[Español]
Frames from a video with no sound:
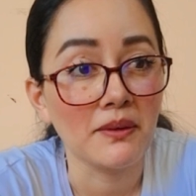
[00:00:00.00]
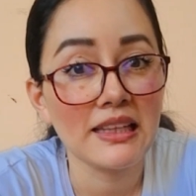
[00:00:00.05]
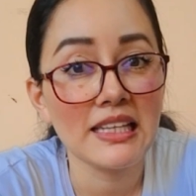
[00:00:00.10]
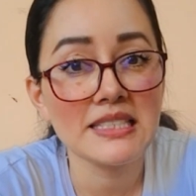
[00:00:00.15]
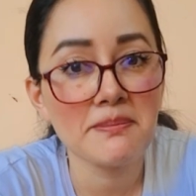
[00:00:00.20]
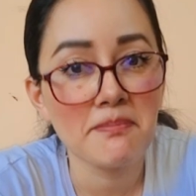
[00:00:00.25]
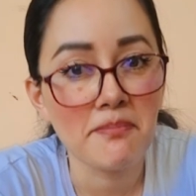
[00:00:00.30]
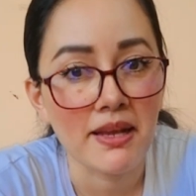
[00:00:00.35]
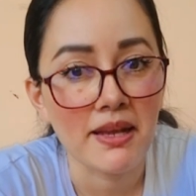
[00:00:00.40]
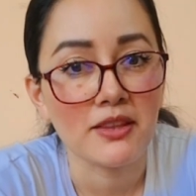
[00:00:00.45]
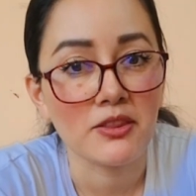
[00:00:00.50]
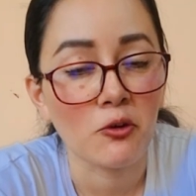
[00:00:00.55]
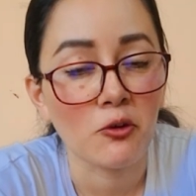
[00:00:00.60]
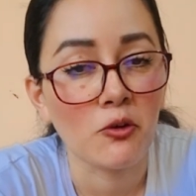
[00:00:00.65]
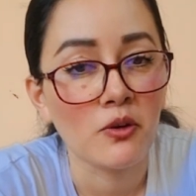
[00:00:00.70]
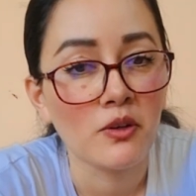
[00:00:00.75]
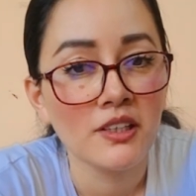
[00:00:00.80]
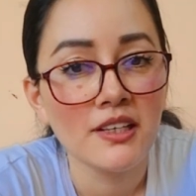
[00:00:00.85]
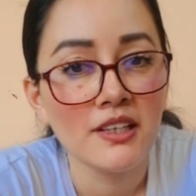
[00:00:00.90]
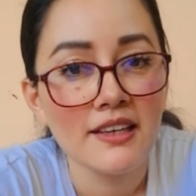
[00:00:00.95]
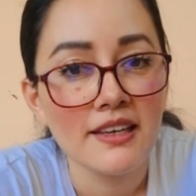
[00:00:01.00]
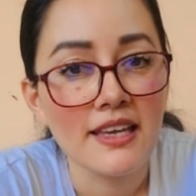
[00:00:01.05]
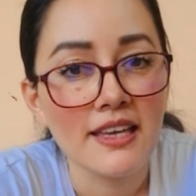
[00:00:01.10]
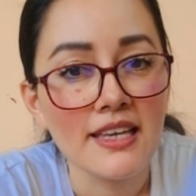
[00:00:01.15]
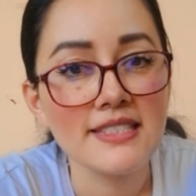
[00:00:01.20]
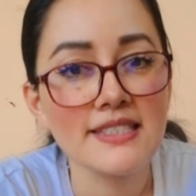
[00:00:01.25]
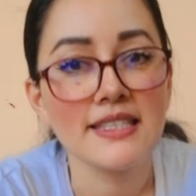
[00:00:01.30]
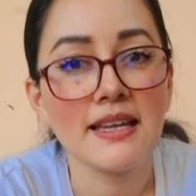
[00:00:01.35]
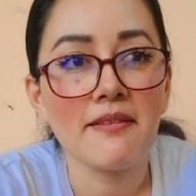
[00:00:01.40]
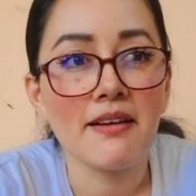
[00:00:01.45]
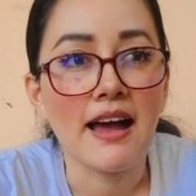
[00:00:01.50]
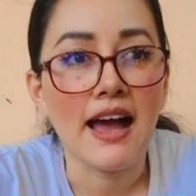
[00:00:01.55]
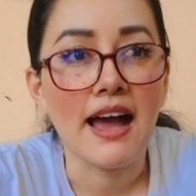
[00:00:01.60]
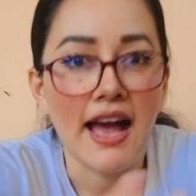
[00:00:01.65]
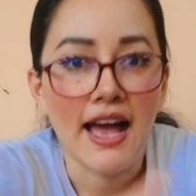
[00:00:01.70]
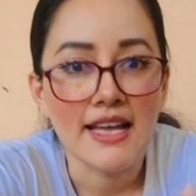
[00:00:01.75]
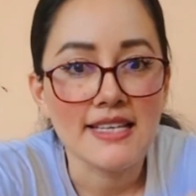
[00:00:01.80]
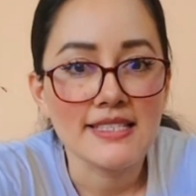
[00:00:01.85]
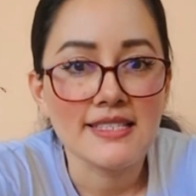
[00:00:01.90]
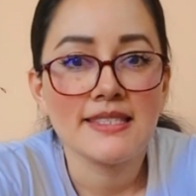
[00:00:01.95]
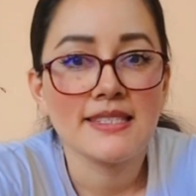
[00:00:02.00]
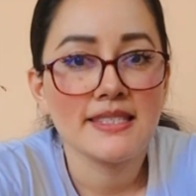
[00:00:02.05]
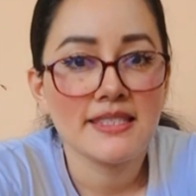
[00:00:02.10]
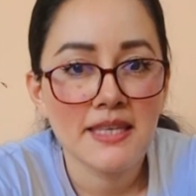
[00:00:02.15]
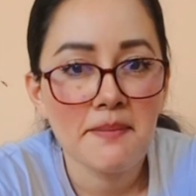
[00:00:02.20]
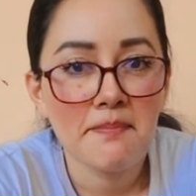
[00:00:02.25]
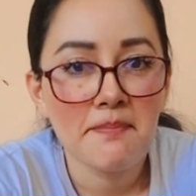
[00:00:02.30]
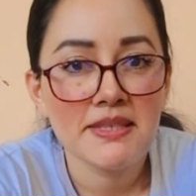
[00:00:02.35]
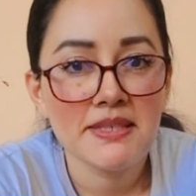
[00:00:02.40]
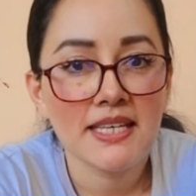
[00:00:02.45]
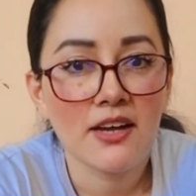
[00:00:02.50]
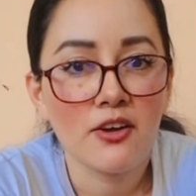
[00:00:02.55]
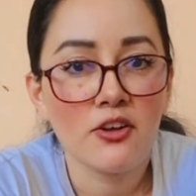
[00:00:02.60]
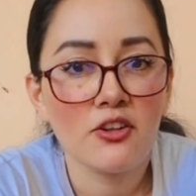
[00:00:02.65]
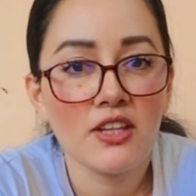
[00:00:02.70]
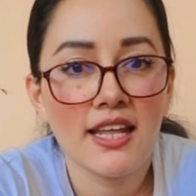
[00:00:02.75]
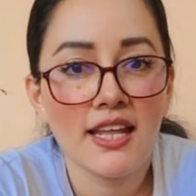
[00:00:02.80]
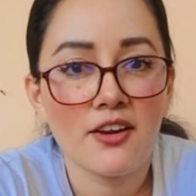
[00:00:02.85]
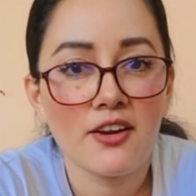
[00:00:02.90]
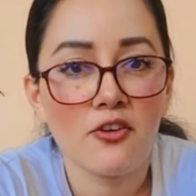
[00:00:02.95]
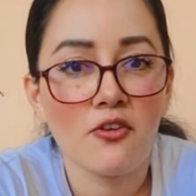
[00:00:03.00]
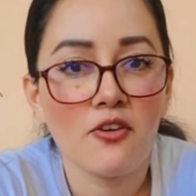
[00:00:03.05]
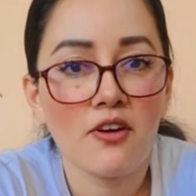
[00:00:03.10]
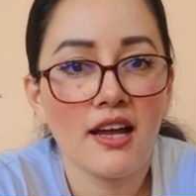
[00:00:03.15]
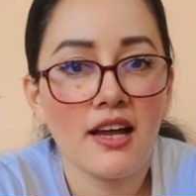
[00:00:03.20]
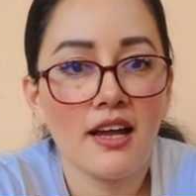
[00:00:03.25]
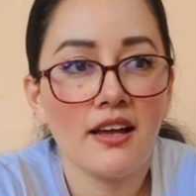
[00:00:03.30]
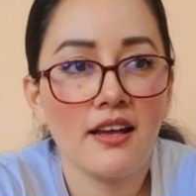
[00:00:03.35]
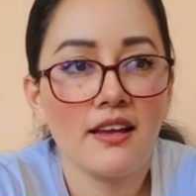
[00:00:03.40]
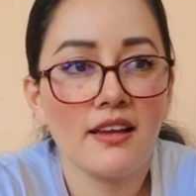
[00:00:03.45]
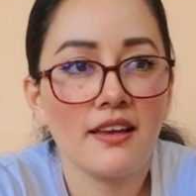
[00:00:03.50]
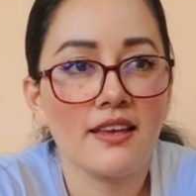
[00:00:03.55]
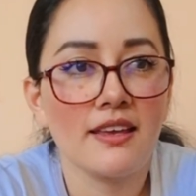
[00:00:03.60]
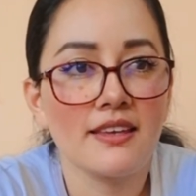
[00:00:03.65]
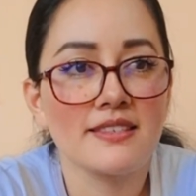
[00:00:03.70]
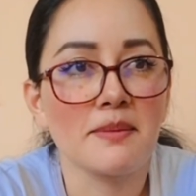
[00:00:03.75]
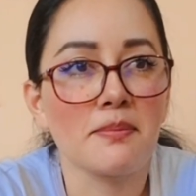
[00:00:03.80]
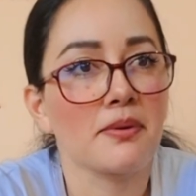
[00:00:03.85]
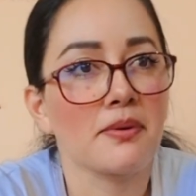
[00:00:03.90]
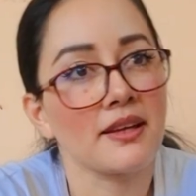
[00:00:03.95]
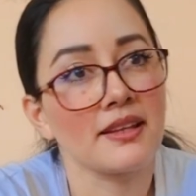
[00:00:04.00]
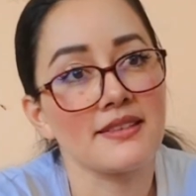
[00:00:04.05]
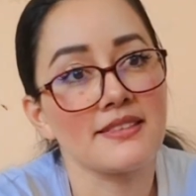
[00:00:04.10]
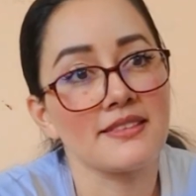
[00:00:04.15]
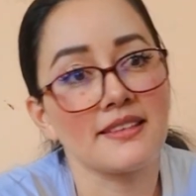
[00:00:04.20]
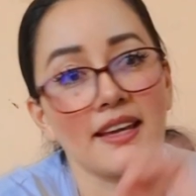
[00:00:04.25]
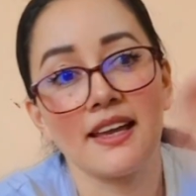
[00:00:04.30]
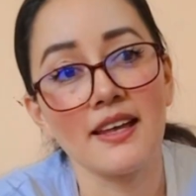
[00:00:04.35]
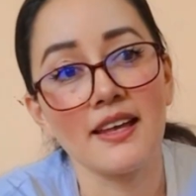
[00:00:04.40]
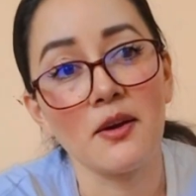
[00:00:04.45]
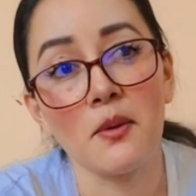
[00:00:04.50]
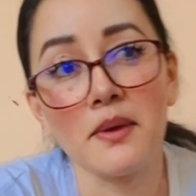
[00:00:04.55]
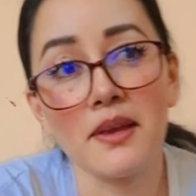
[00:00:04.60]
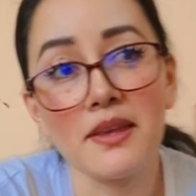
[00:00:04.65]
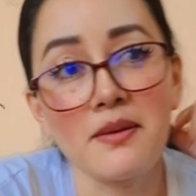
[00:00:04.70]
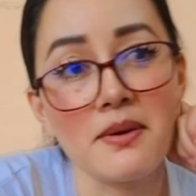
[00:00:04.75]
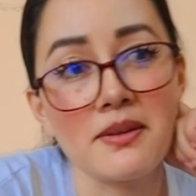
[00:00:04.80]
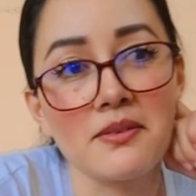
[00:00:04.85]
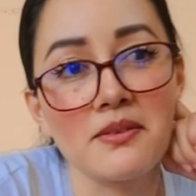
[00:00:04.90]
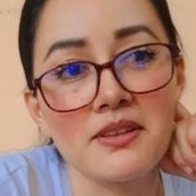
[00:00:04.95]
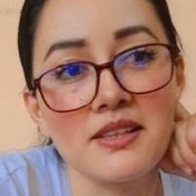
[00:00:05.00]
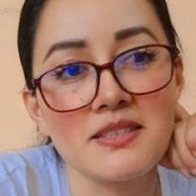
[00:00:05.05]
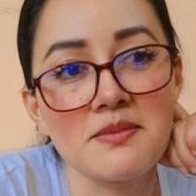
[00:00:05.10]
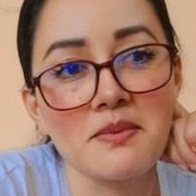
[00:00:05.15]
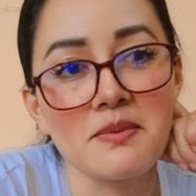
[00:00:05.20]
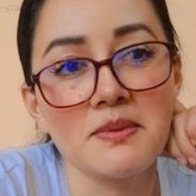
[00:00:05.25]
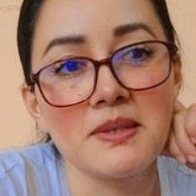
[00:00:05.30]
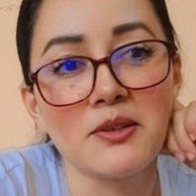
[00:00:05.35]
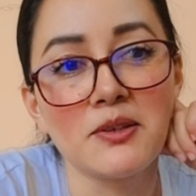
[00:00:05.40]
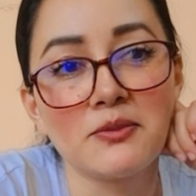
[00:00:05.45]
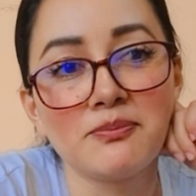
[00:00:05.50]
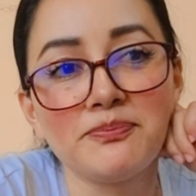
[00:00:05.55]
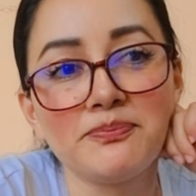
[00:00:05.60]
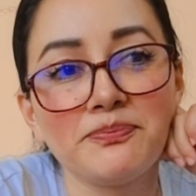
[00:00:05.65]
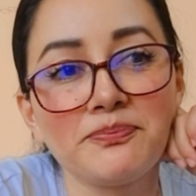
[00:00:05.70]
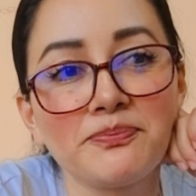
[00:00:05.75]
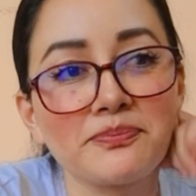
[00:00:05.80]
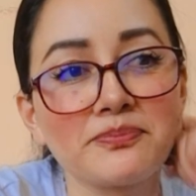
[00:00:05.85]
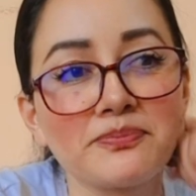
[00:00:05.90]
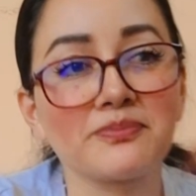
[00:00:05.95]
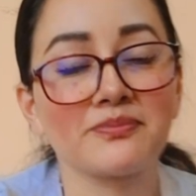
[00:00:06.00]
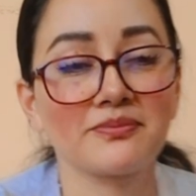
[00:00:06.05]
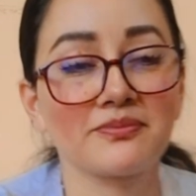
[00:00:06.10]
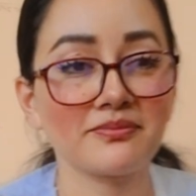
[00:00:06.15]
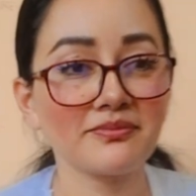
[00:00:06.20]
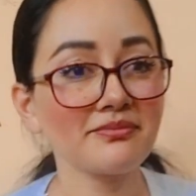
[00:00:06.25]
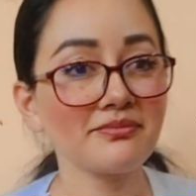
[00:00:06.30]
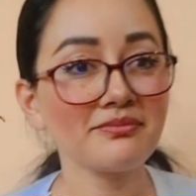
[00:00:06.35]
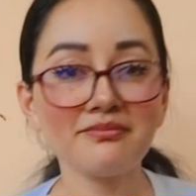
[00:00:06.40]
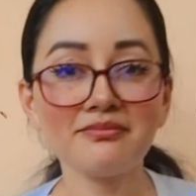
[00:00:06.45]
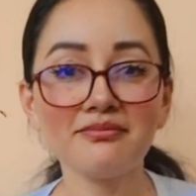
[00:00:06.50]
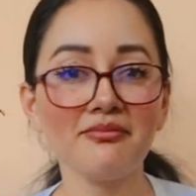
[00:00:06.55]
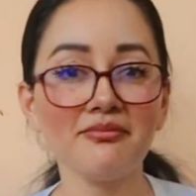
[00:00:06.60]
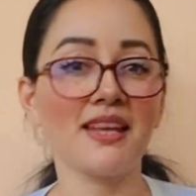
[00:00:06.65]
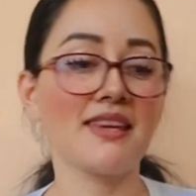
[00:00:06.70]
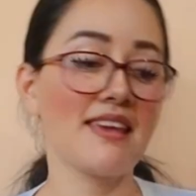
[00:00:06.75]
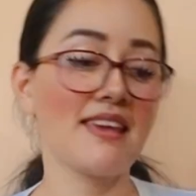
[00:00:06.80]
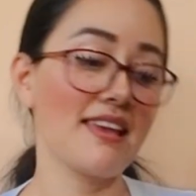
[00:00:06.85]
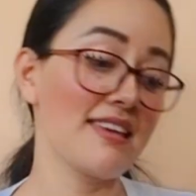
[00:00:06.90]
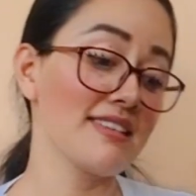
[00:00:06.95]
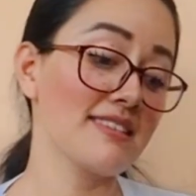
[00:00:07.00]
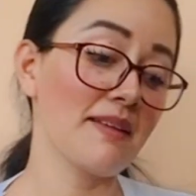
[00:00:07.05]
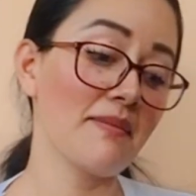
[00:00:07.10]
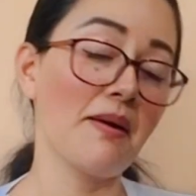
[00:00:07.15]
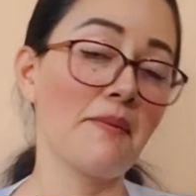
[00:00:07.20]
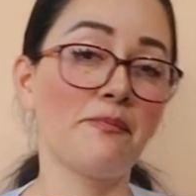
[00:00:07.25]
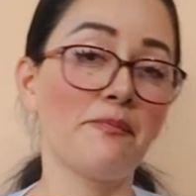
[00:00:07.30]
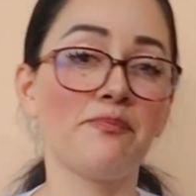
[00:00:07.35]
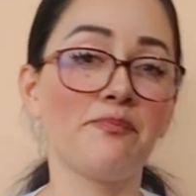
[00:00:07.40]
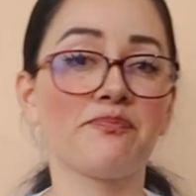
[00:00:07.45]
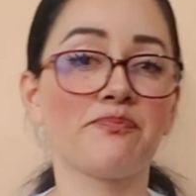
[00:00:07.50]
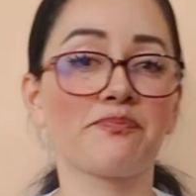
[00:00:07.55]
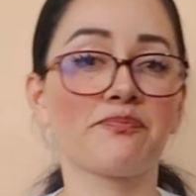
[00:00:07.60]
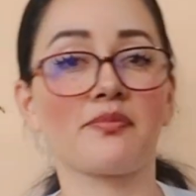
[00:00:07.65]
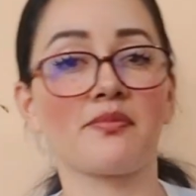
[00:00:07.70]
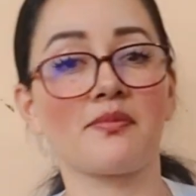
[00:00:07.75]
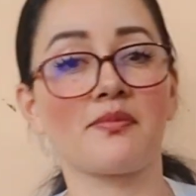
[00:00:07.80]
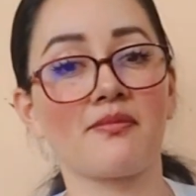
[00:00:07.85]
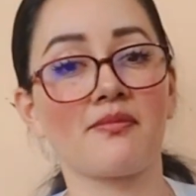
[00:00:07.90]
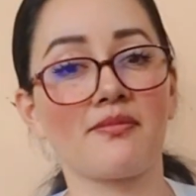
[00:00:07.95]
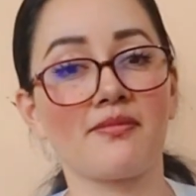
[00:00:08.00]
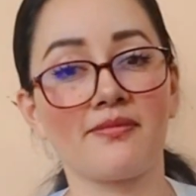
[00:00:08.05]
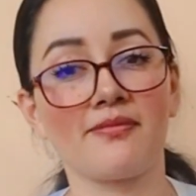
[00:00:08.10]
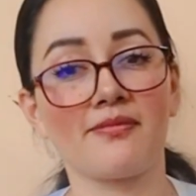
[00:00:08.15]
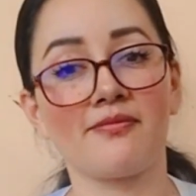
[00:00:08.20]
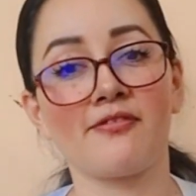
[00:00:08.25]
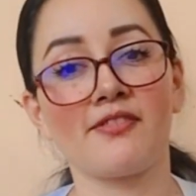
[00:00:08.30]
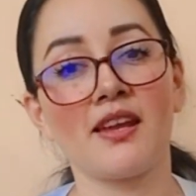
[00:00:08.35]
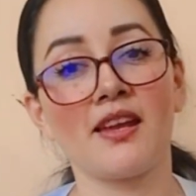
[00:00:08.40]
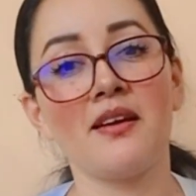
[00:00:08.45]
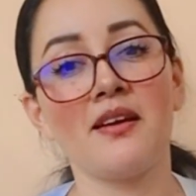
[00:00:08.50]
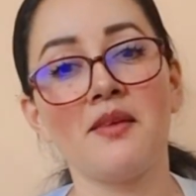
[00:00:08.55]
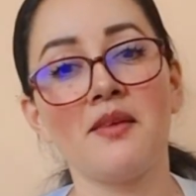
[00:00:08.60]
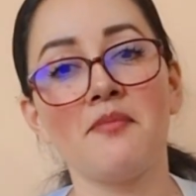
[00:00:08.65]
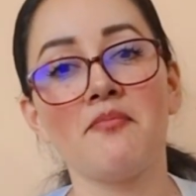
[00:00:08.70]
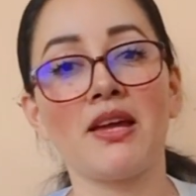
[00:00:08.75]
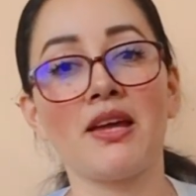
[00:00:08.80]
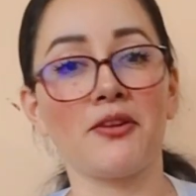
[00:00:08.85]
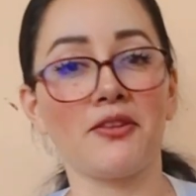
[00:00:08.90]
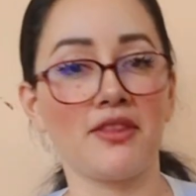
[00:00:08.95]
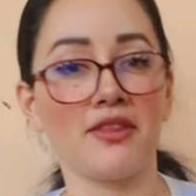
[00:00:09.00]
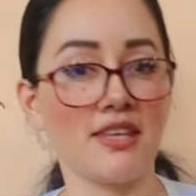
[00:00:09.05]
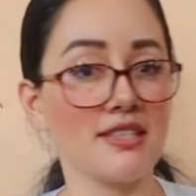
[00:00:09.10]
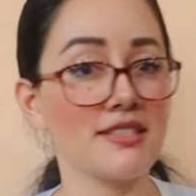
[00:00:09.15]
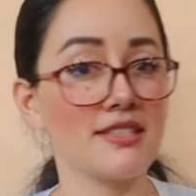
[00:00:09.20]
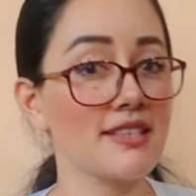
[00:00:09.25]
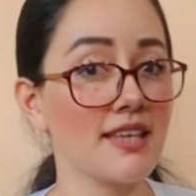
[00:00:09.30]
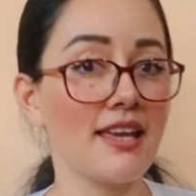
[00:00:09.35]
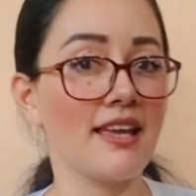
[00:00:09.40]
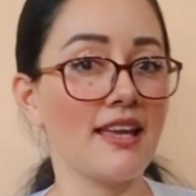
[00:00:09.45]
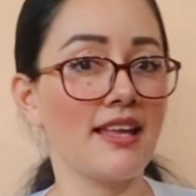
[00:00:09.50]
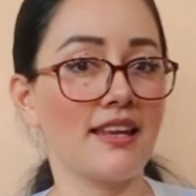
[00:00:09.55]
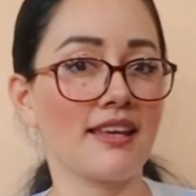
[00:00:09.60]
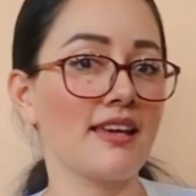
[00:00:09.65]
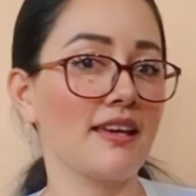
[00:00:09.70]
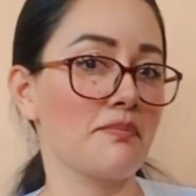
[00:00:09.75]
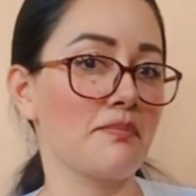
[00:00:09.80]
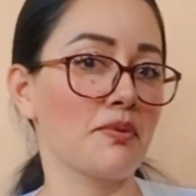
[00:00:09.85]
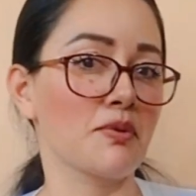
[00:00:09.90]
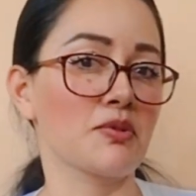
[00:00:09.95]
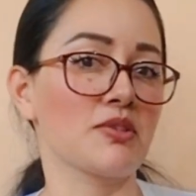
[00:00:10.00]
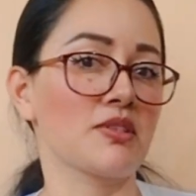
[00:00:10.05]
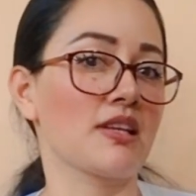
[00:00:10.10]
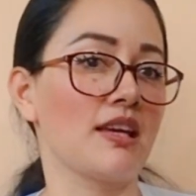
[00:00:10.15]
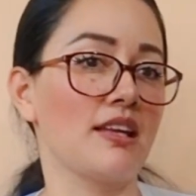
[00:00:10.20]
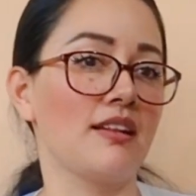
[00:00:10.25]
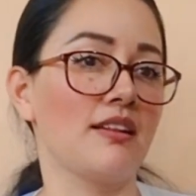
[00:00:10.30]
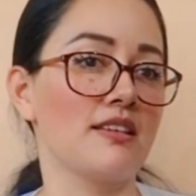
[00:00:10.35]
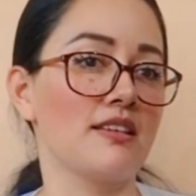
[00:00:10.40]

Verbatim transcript: despertó estaba así pescado de la roca, este, porque dice que allá lo había llevado el desvivido. Y allá estaba pero dice él que, pues, que el